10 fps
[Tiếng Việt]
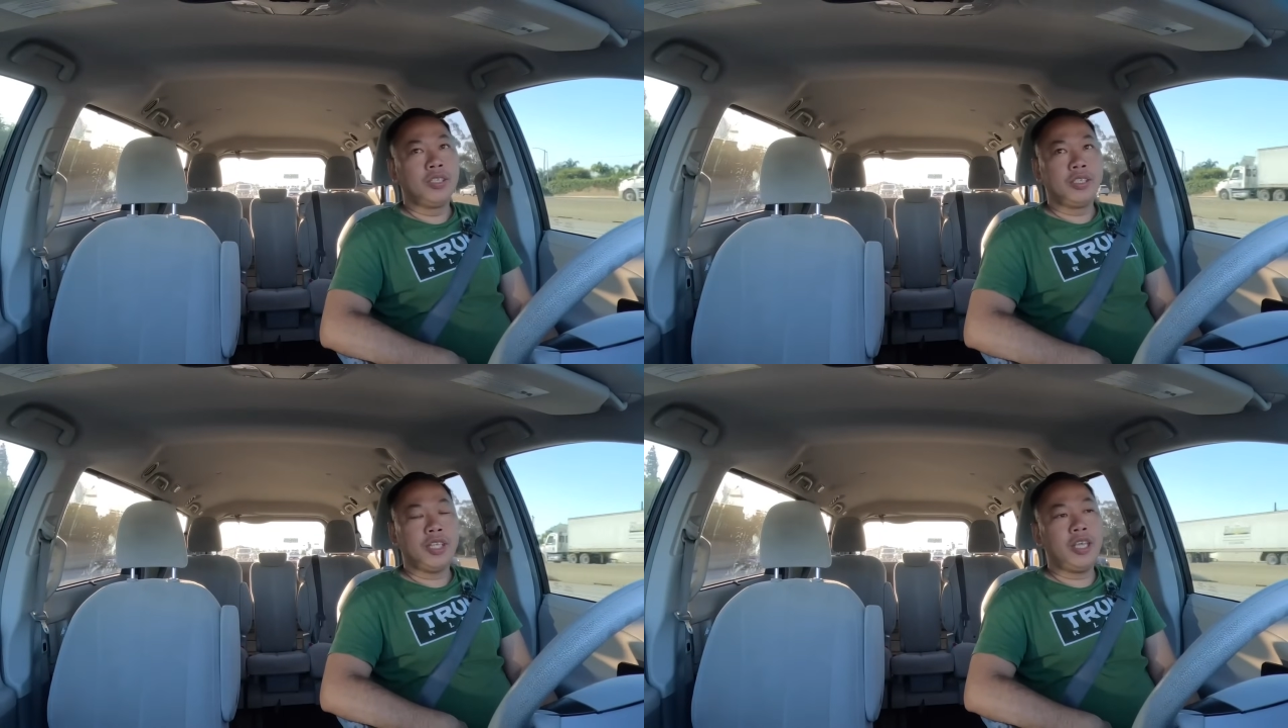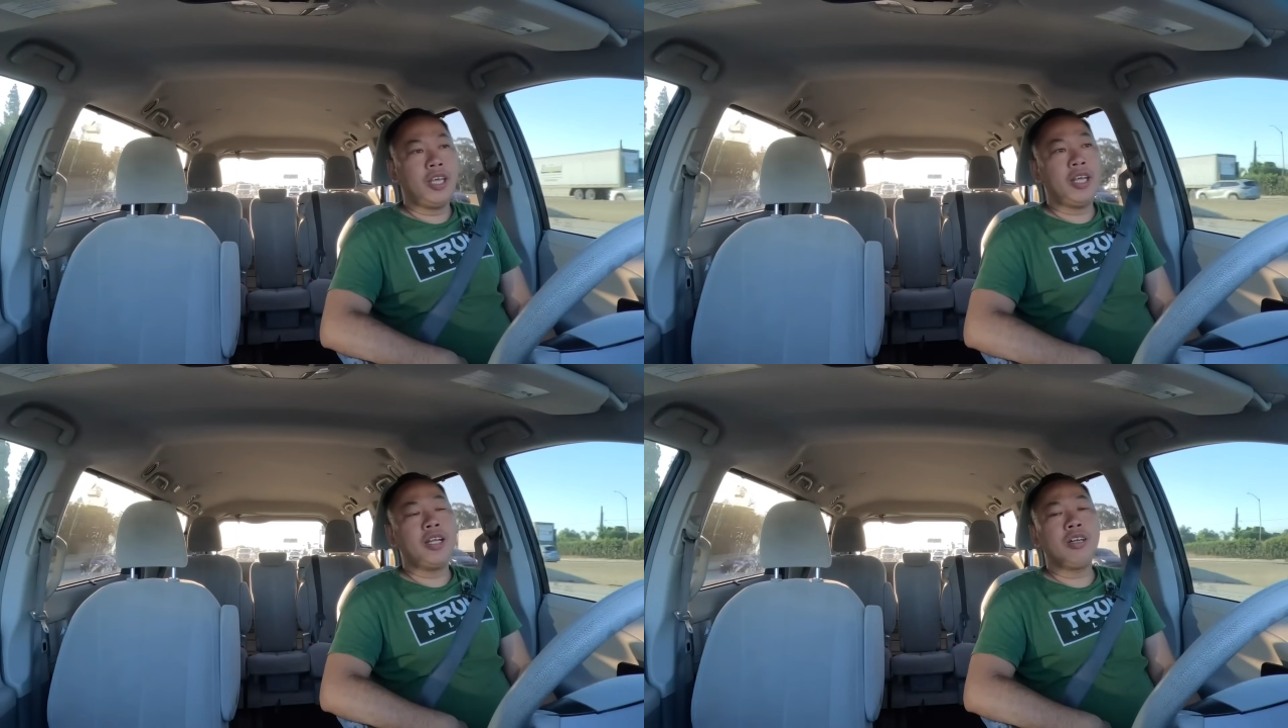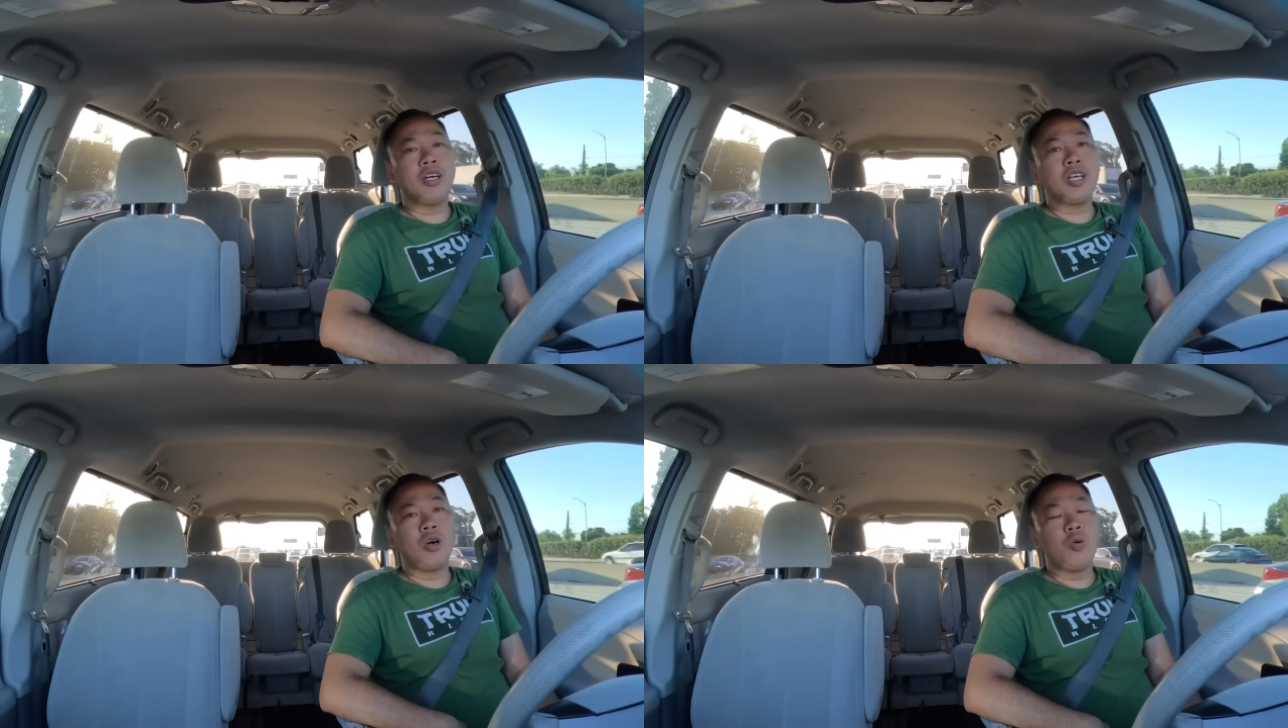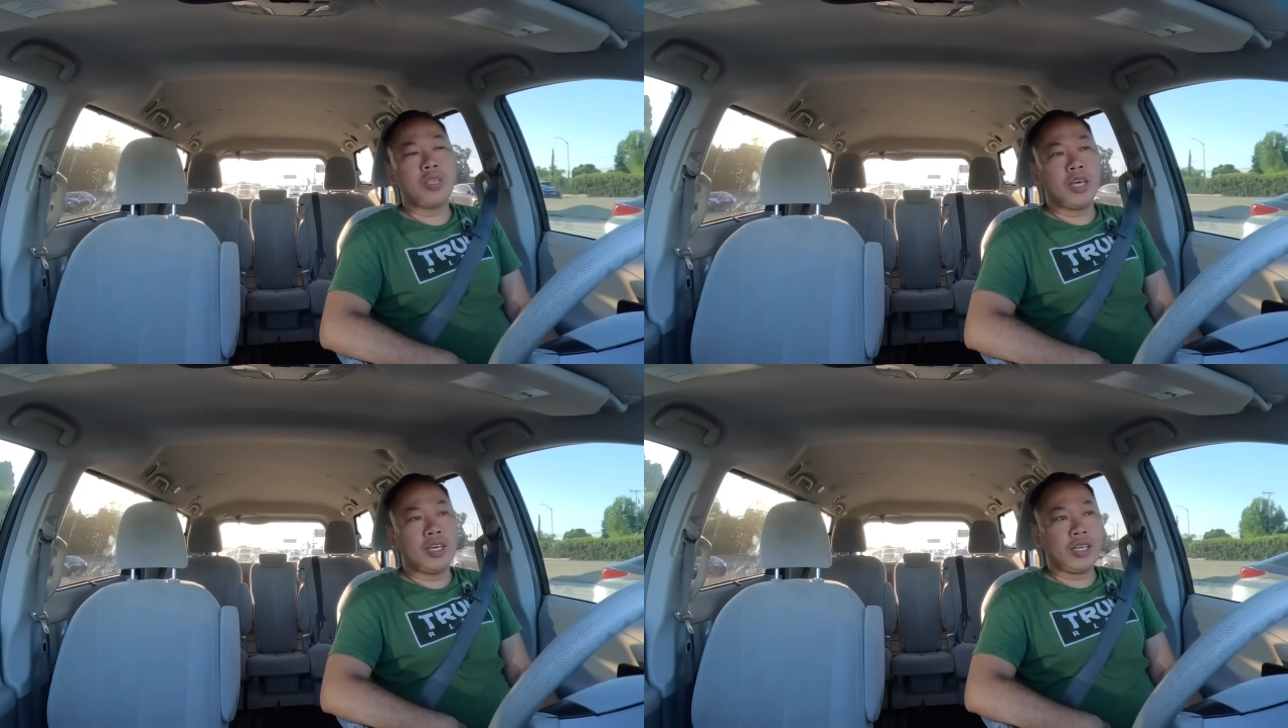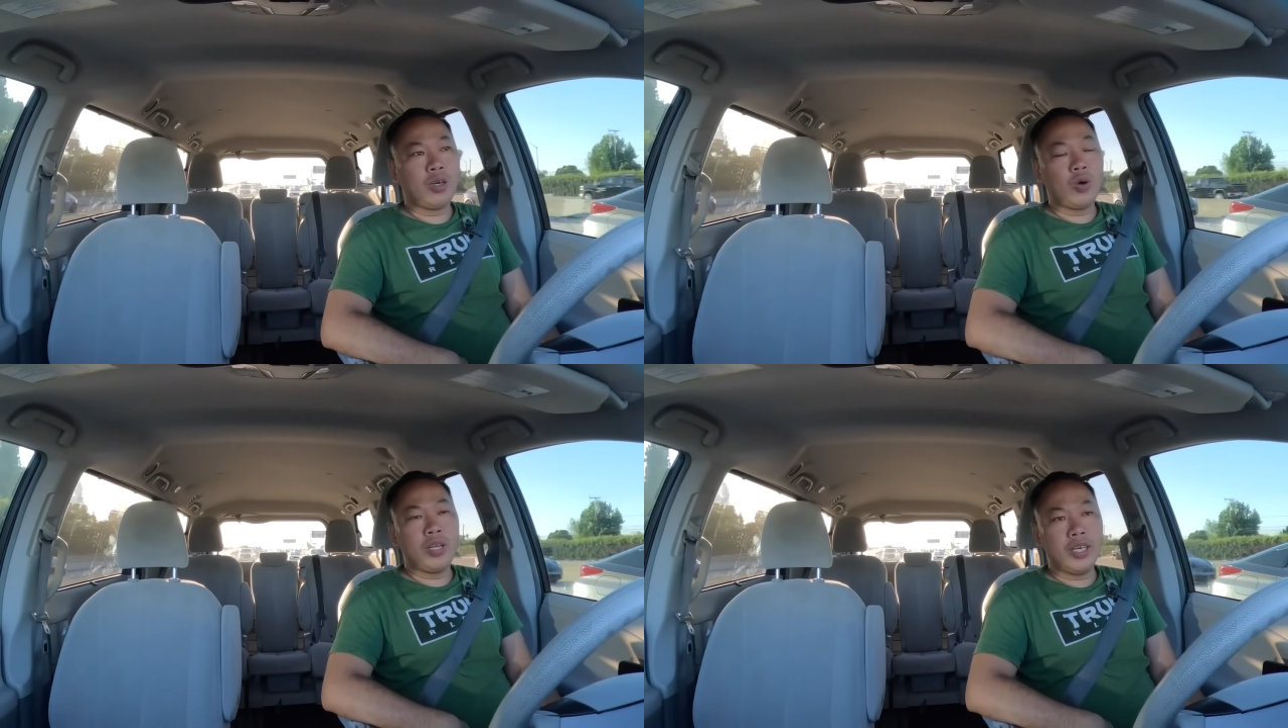thì ở đây nó có cái khu chợ cái
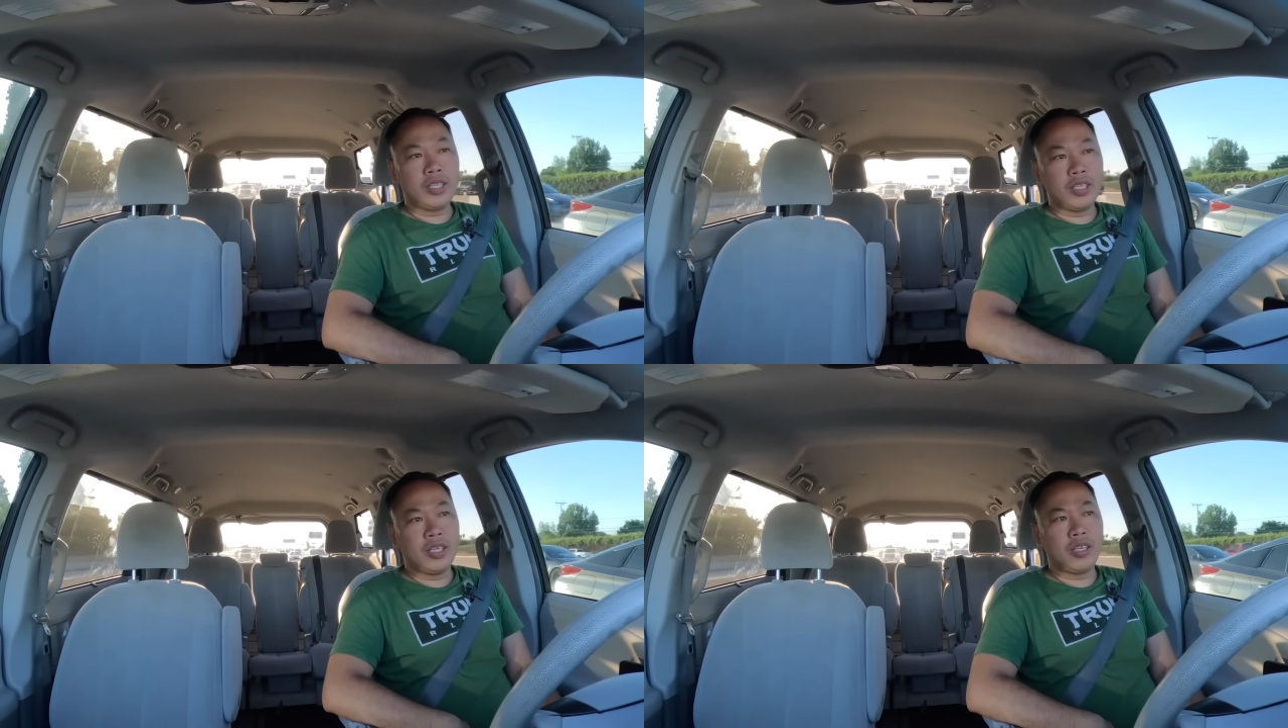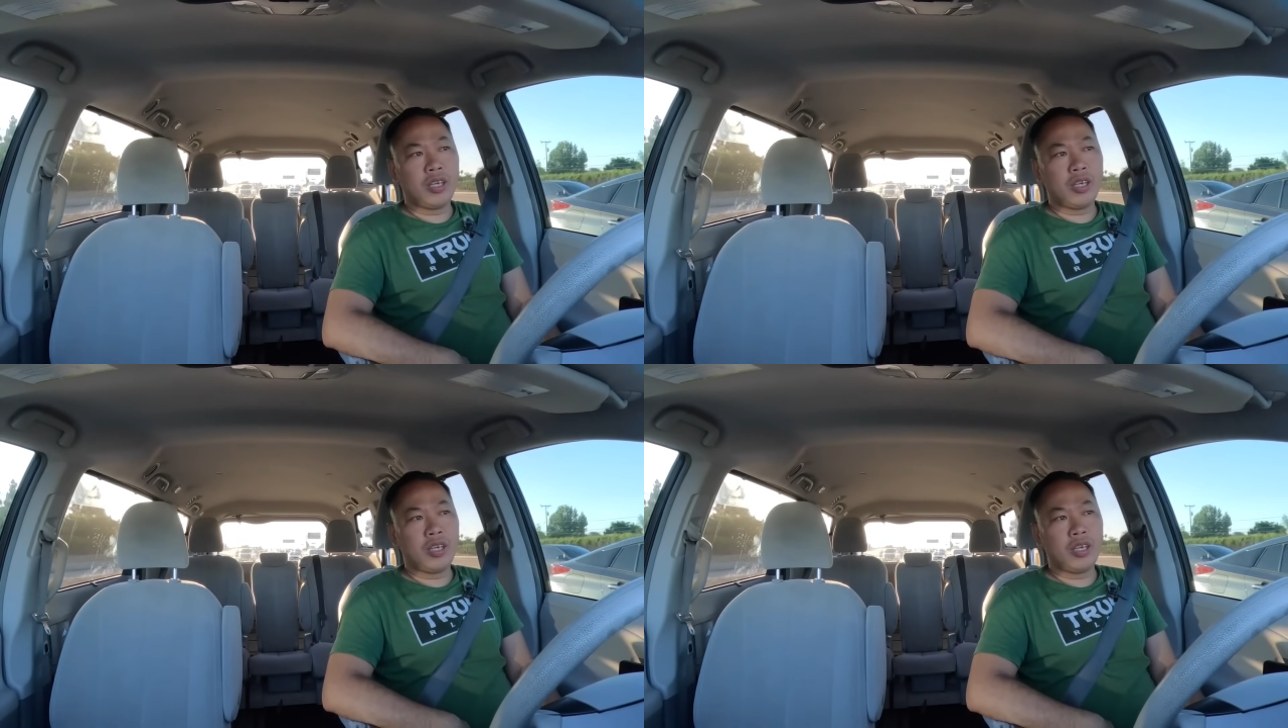khu đó ờ,